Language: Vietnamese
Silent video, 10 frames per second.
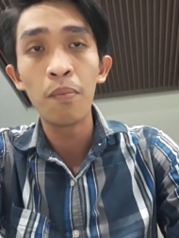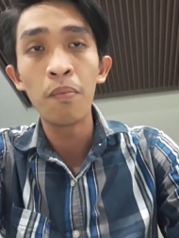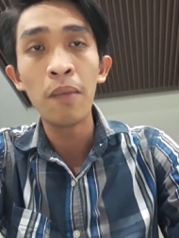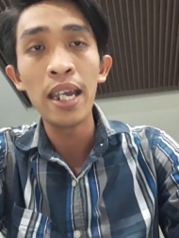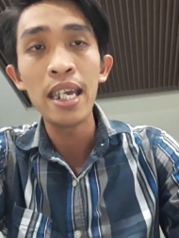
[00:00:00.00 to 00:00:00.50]

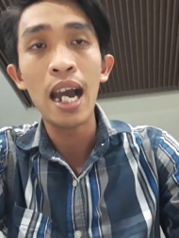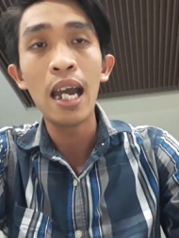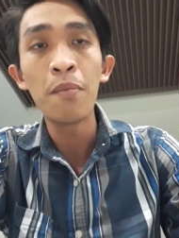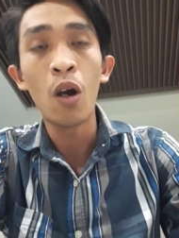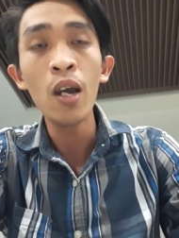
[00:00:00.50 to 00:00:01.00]
bây giờ
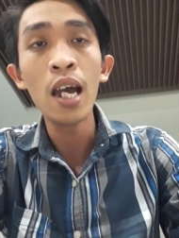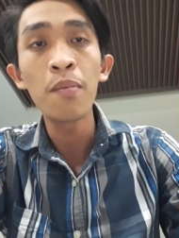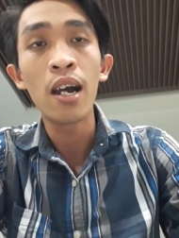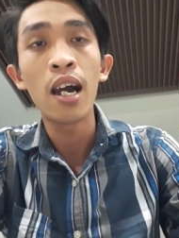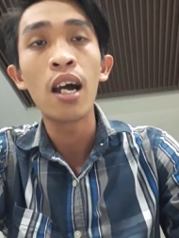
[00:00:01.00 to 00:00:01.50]
em hỏi anh
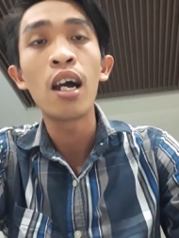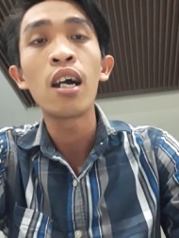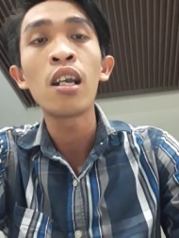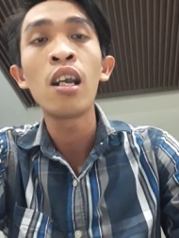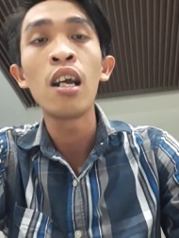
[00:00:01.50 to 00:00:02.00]
mà
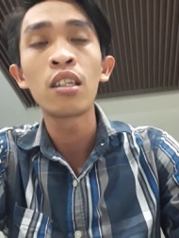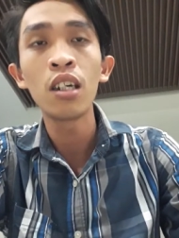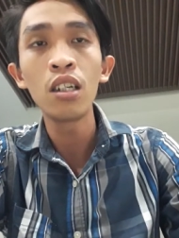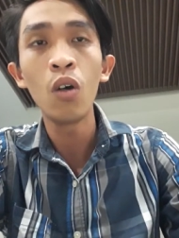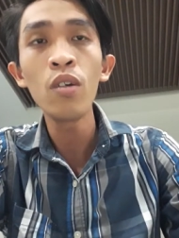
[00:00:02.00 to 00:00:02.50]
luật sư
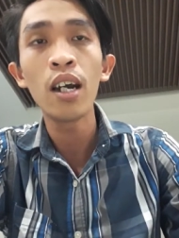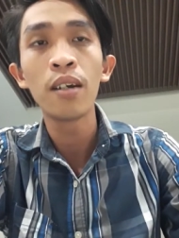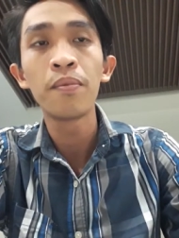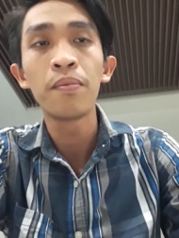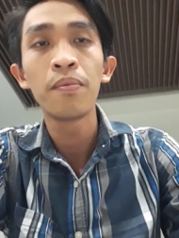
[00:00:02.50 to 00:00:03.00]
Vũ nè
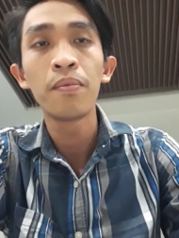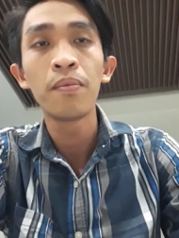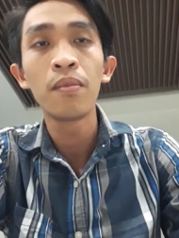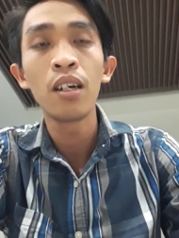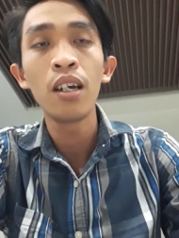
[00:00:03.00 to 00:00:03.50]

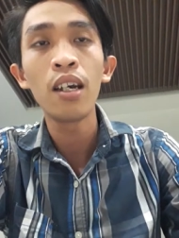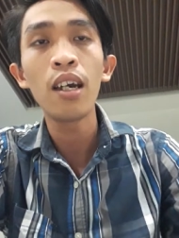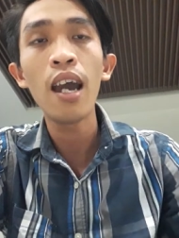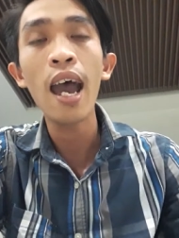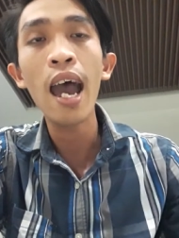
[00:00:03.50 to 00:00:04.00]

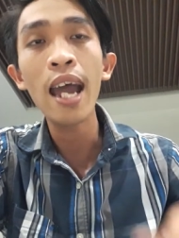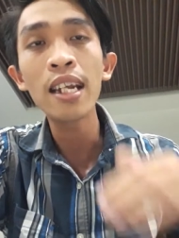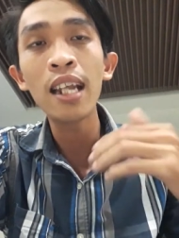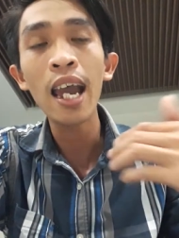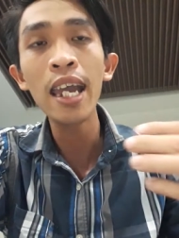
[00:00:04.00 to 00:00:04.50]
anh
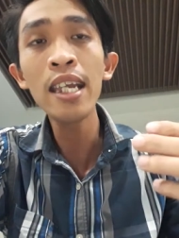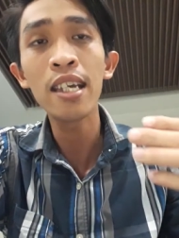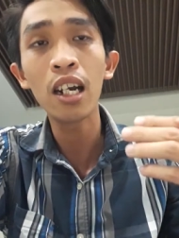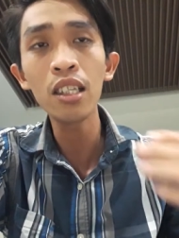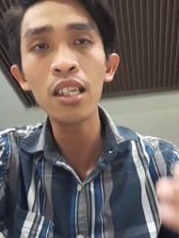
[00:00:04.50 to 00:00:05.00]
thấy
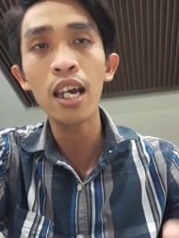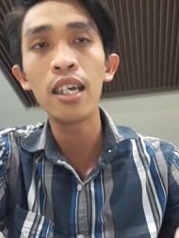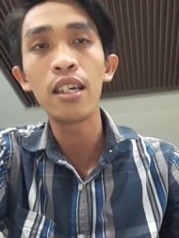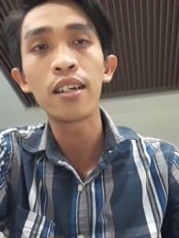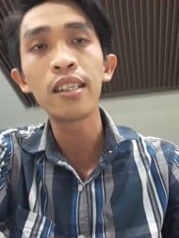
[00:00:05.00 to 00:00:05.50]
những
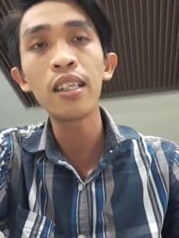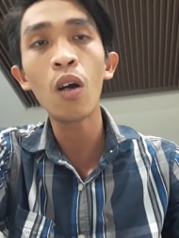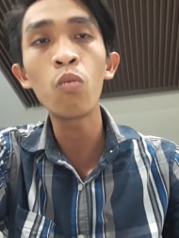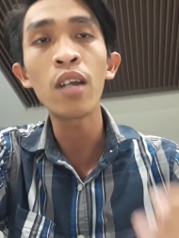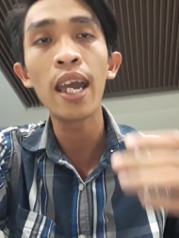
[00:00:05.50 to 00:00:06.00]
gì
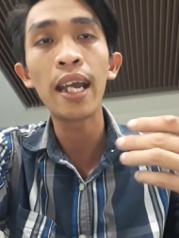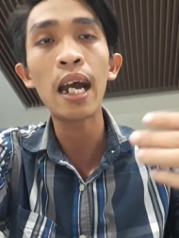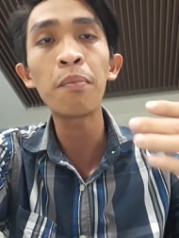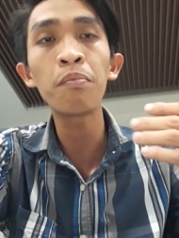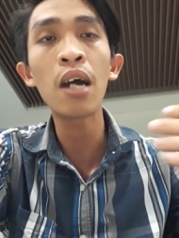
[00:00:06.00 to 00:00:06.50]
trong thiền
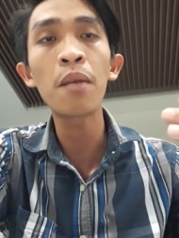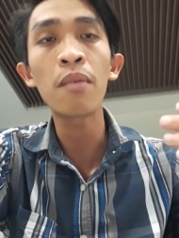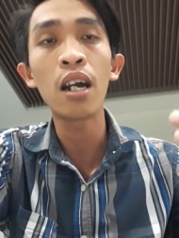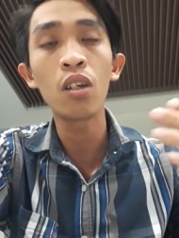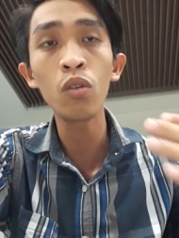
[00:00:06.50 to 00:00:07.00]
âm bên
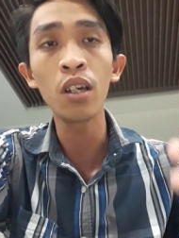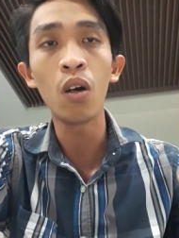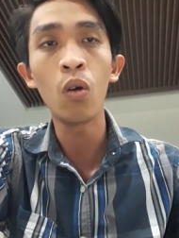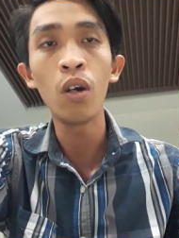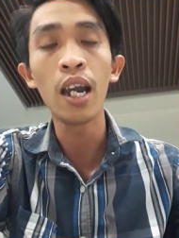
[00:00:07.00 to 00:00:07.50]
bờ vũ
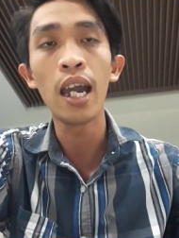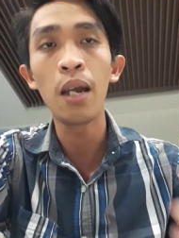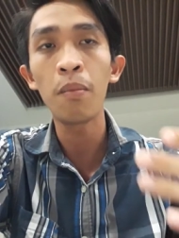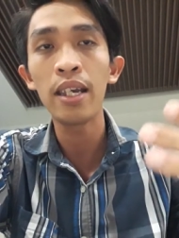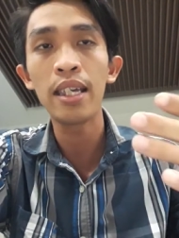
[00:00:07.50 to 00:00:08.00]
trụ
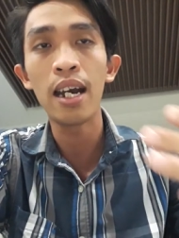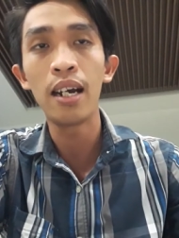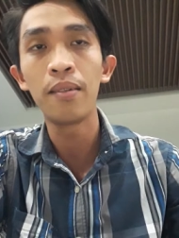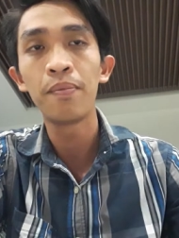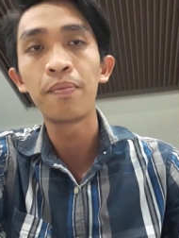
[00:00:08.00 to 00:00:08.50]
hiện bây giờ
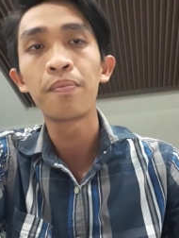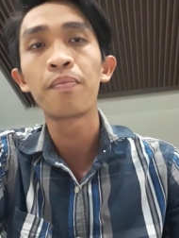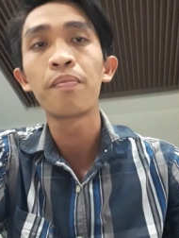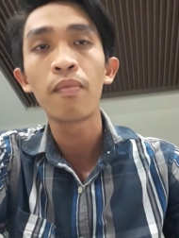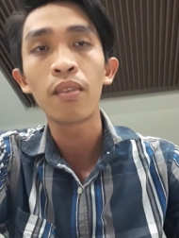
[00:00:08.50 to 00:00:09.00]

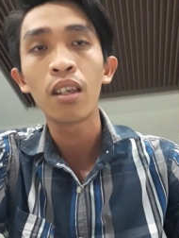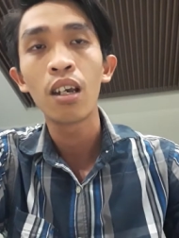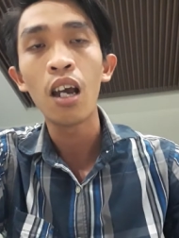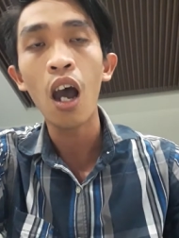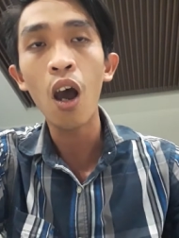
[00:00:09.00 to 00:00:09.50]

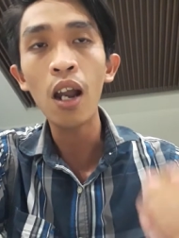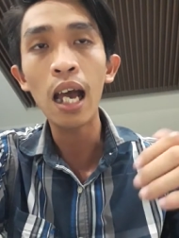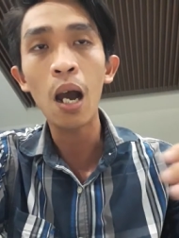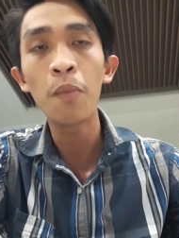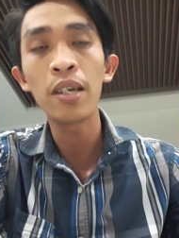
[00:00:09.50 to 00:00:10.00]
họ
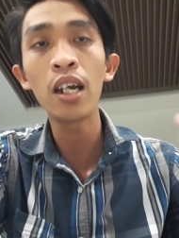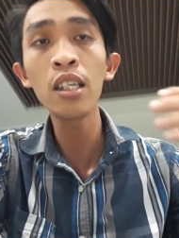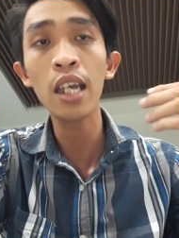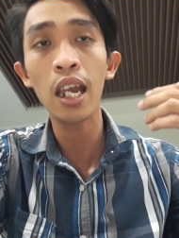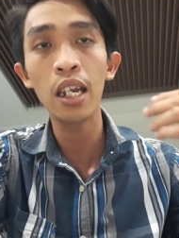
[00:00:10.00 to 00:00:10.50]
làm những
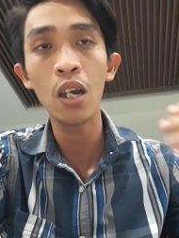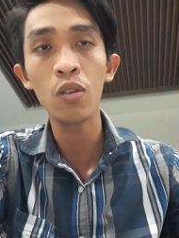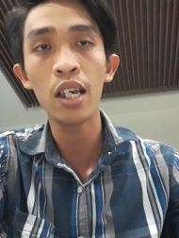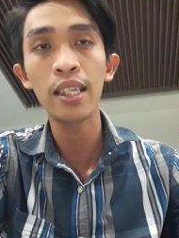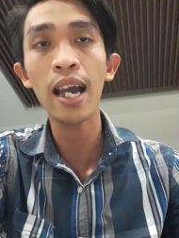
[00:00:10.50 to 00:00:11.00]
gì điều
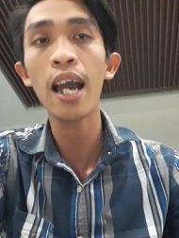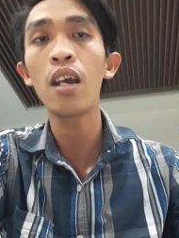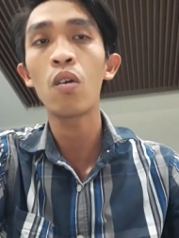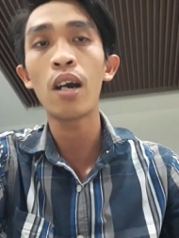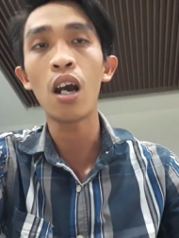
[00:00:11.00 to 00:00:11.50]
gì sai
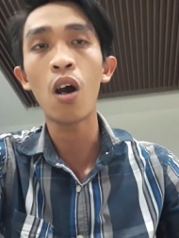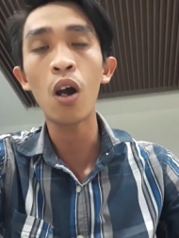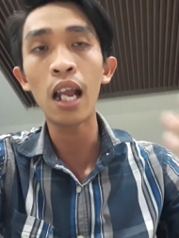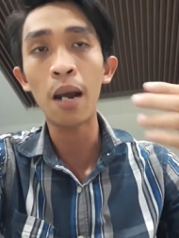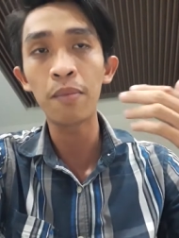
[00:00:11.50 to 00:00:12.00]
và họ
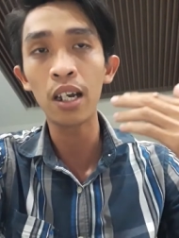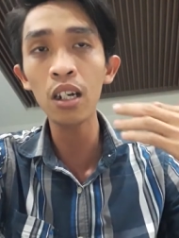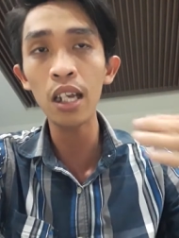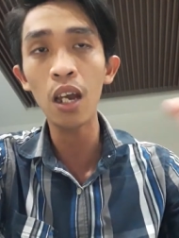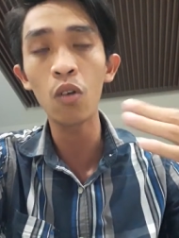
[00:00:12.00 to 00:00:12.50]
làm những
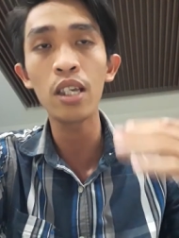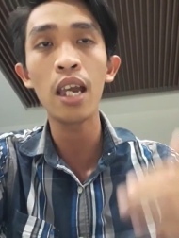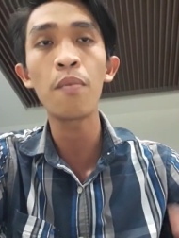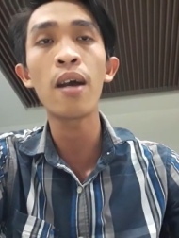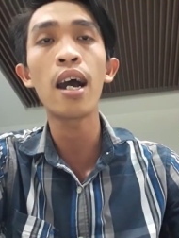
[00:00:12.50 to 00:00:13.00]
điều
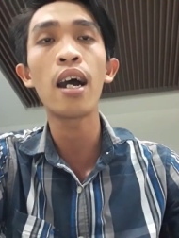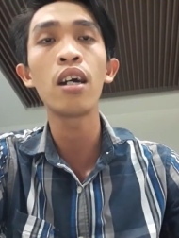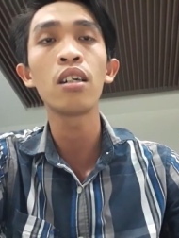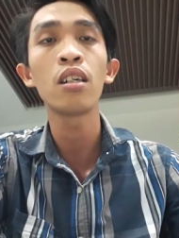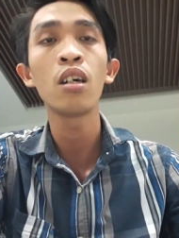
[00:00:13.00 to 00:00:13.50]
gì mà
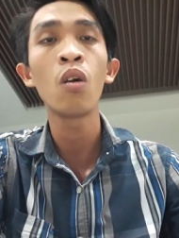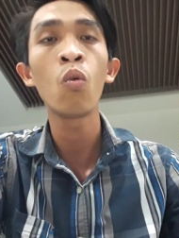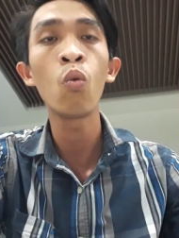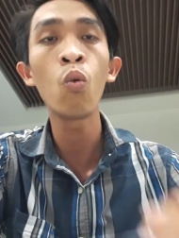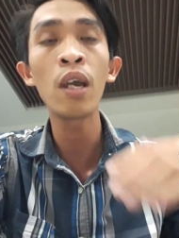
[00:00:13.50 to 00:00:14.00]

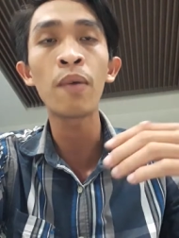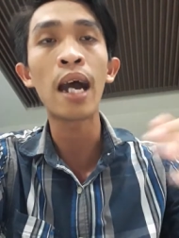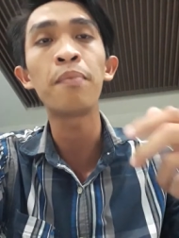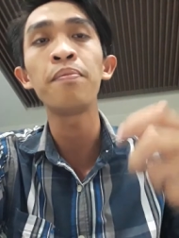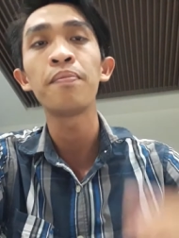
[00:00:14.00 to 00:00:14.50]
quy phạm